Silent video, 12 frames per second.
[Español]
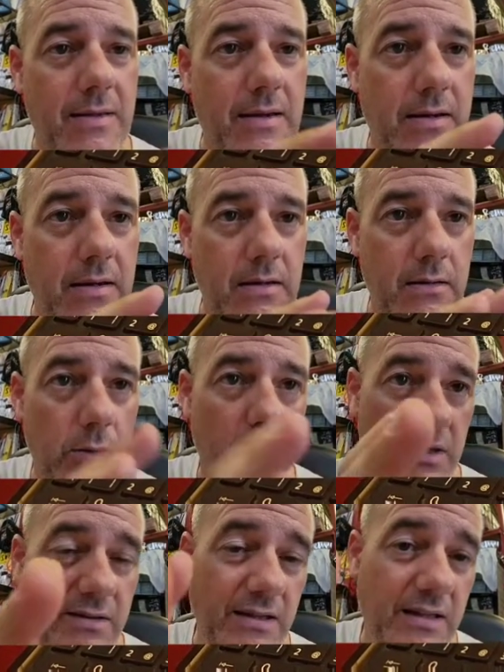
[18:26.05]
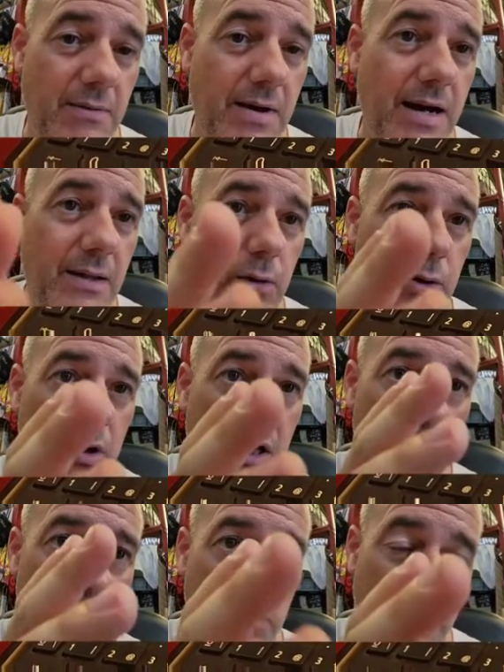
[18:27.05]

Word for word: de o esté trabajando con esto,